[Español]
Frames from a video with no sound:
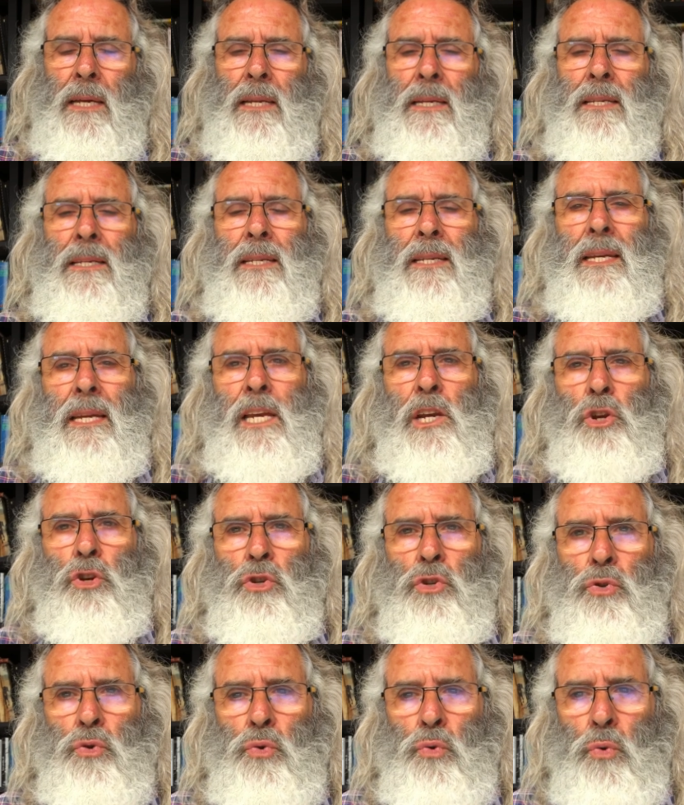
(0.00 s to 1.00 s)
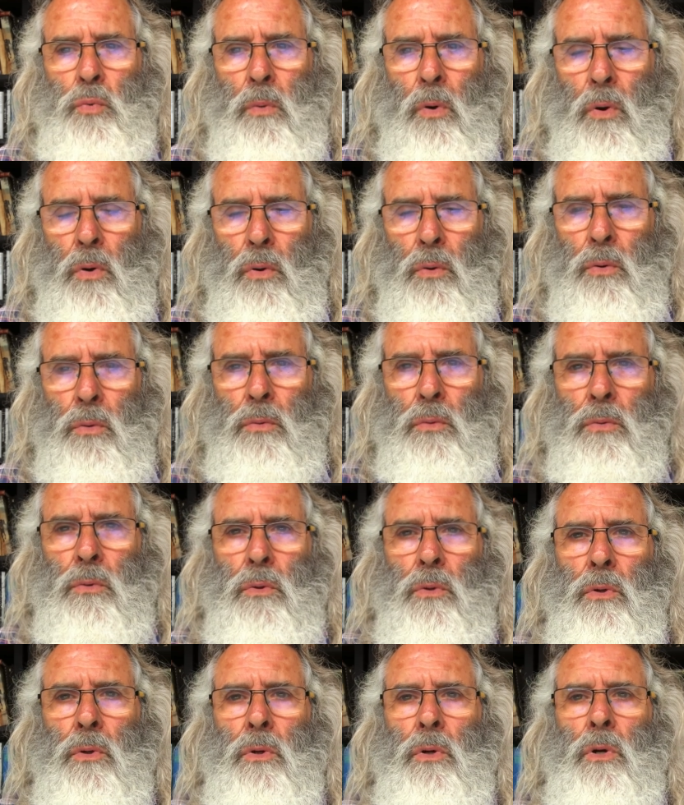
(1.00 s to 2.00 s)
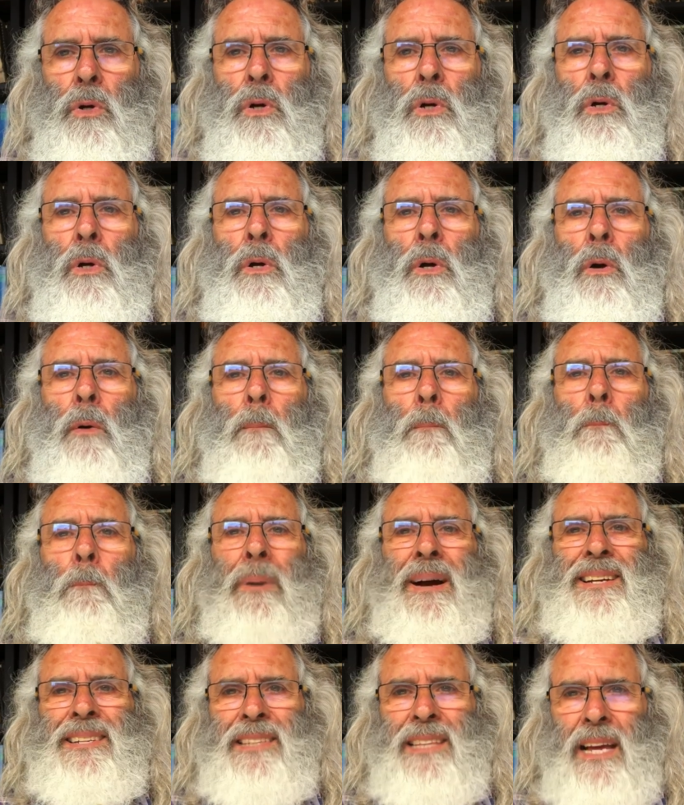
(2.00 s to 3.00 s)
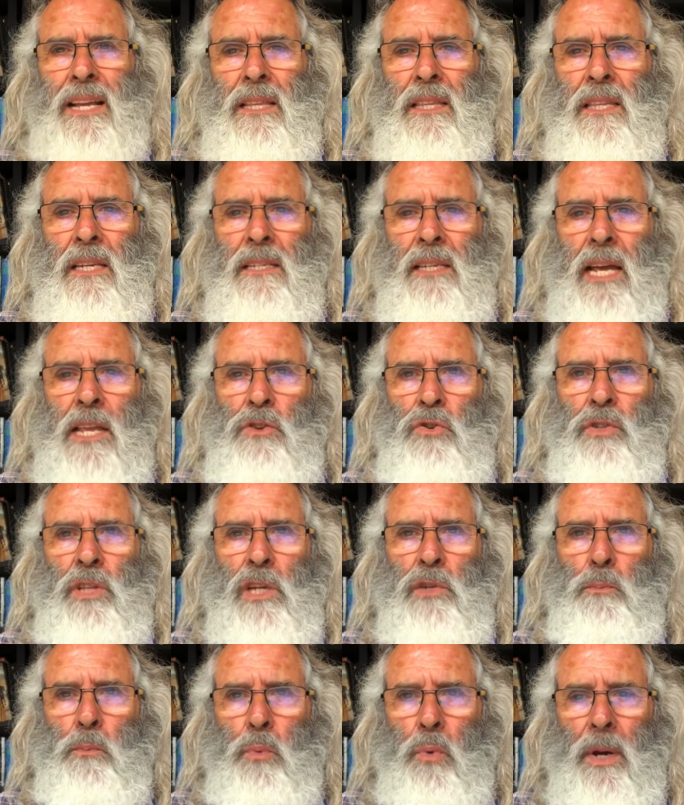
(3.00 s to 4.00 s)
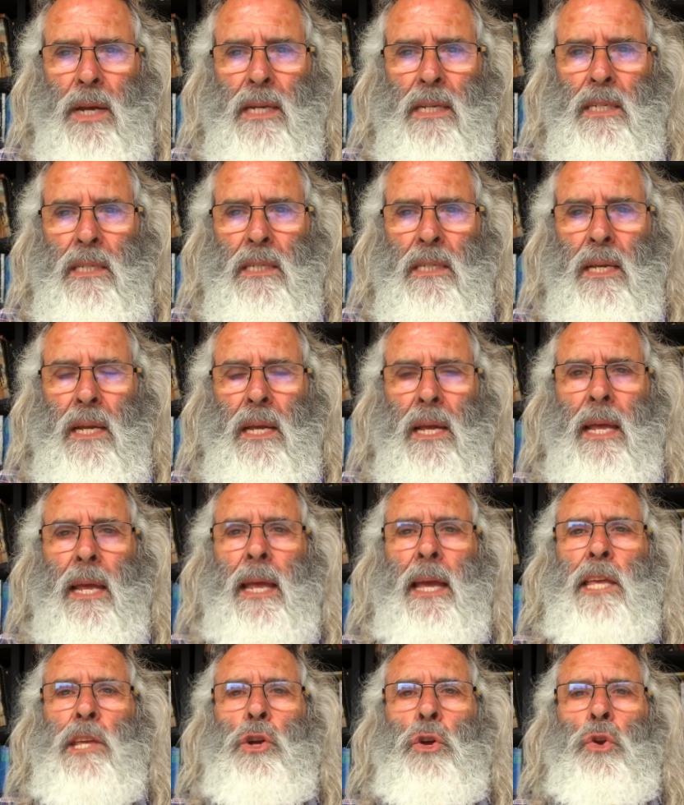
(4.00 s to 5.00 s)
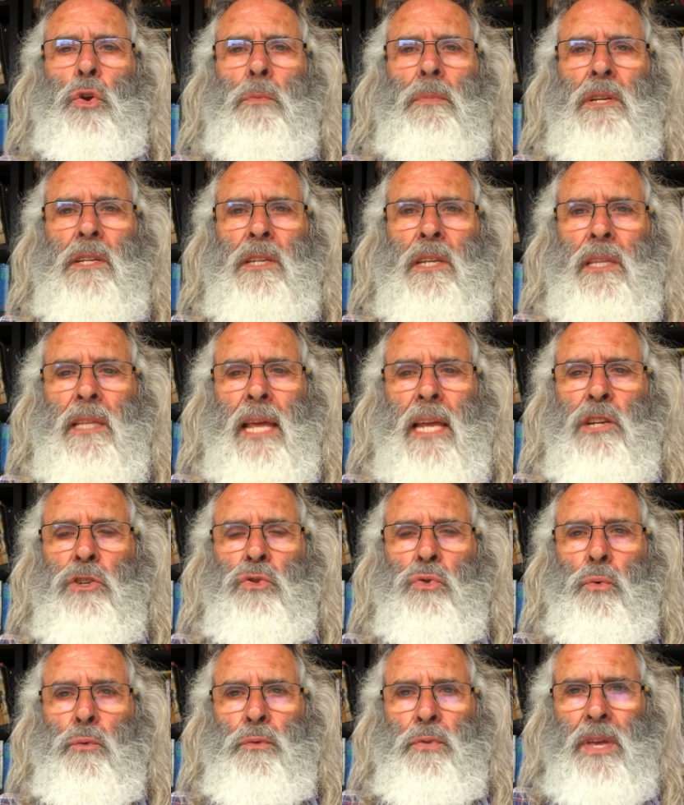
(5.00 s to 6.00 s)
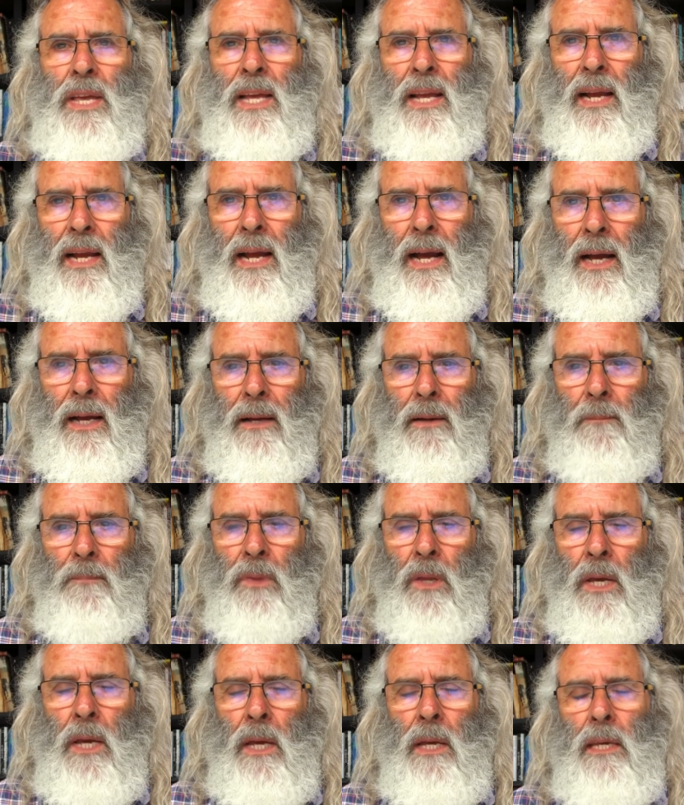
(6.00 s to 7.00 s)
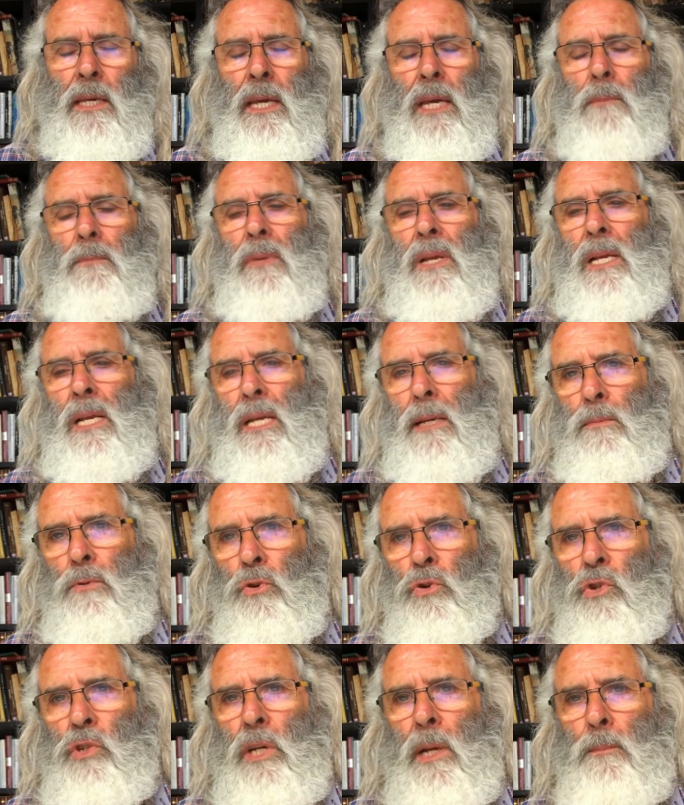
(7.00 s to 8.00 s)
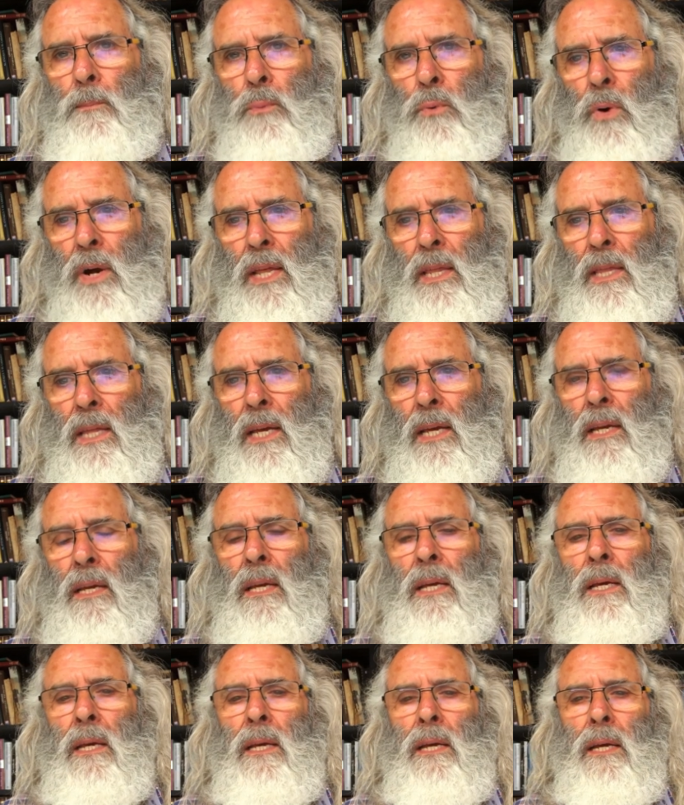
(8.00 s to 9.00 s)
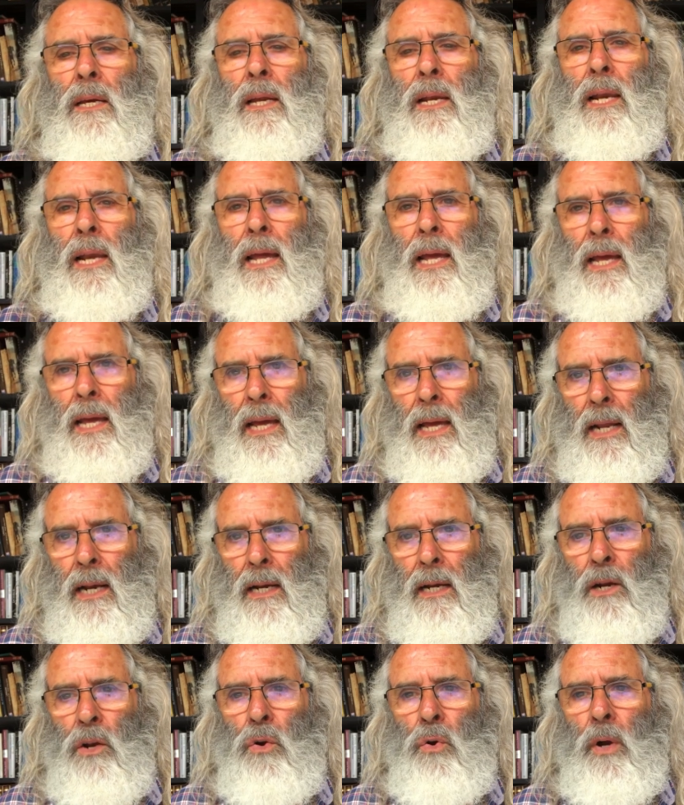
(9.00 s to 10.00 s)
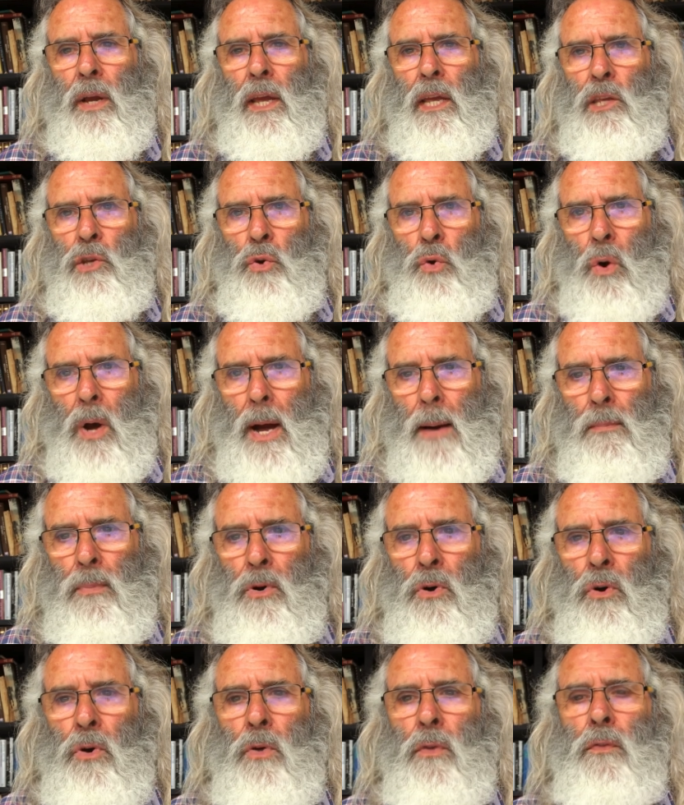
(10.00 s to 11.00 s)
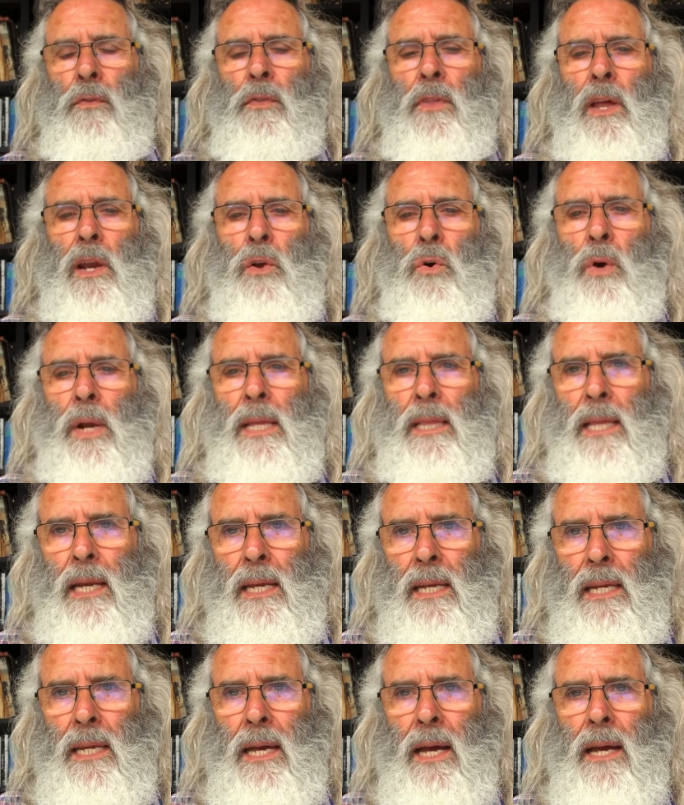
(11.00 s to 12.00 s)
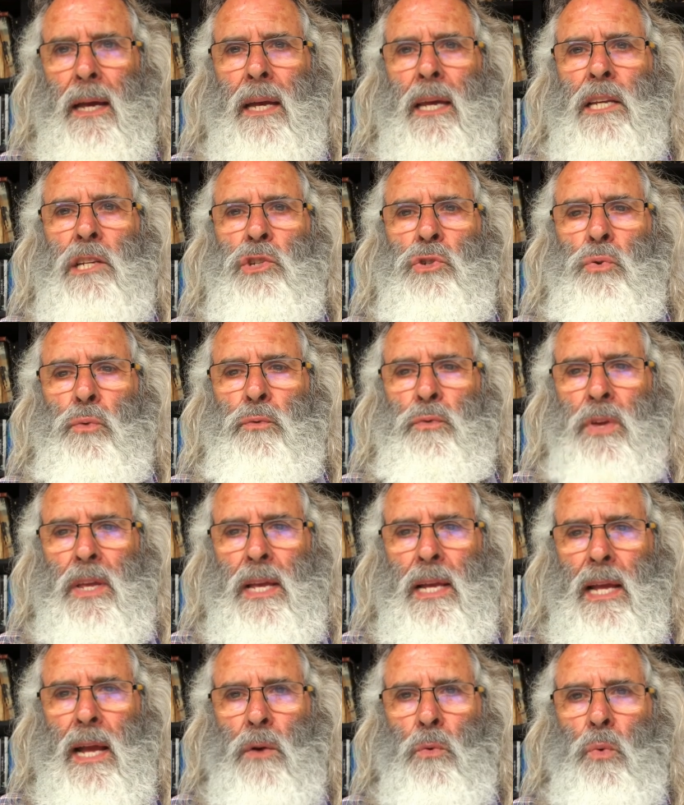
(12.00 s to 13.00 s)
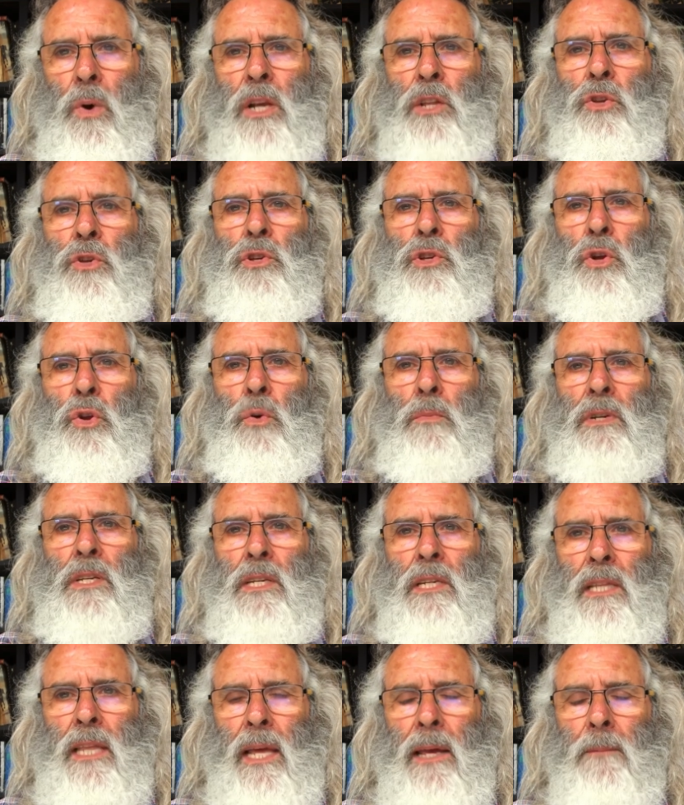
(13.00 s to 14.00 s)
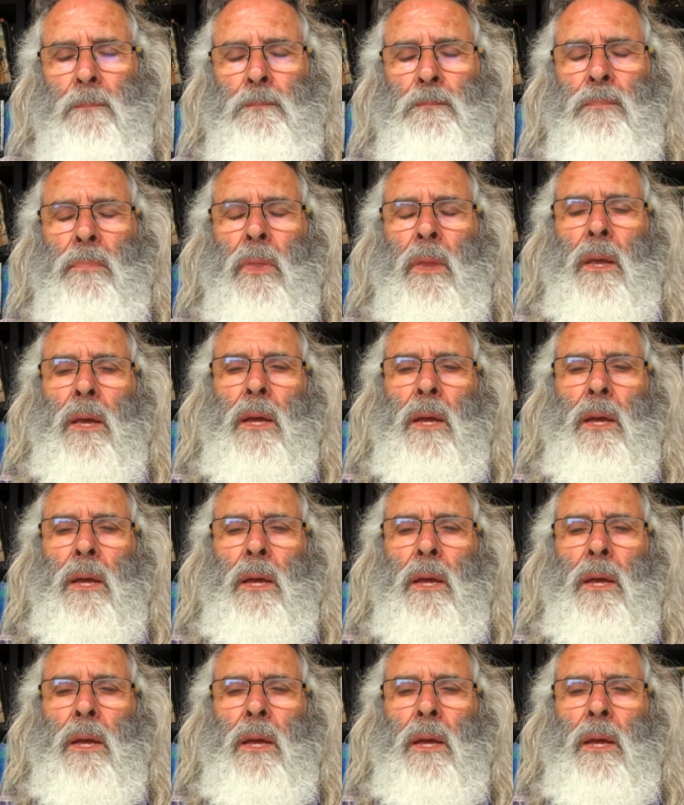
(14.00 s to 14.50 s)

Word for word: Sí los tuvo bastantes años después que yo lo visité en su finca y en mi libro se puede leer lo que yo hablo de lo que tenía en su finca cuando yo lo visité.